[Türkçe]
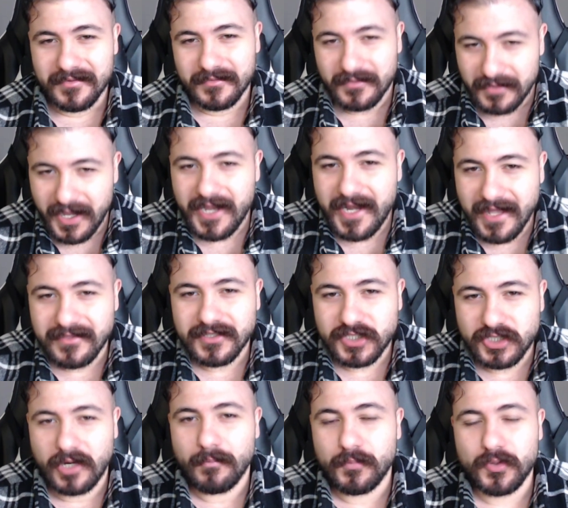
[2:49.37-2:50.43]
Eğlendik
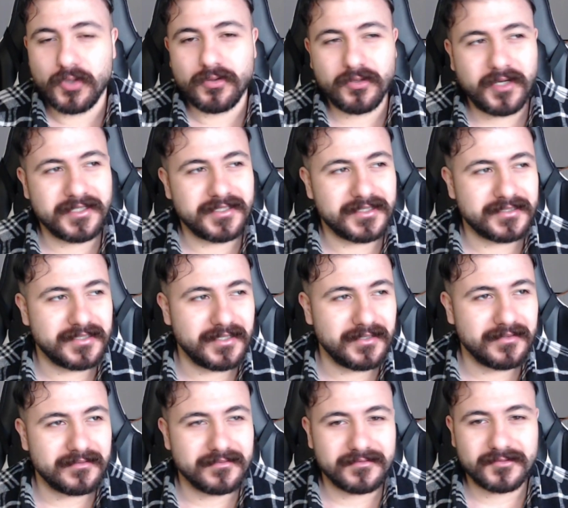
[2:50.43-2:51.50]
şampiyonluk
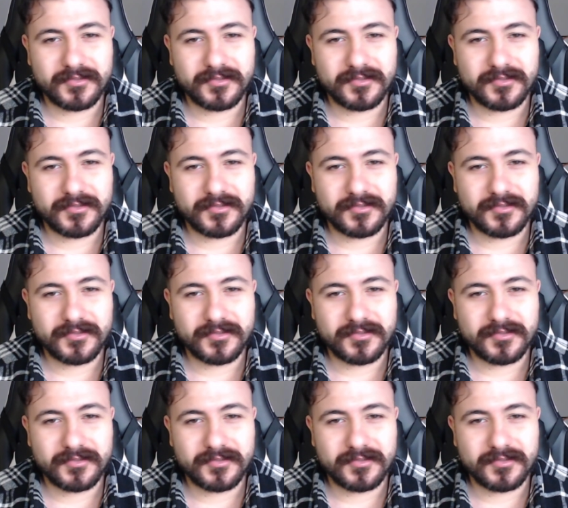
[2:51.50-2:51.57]
gecesi.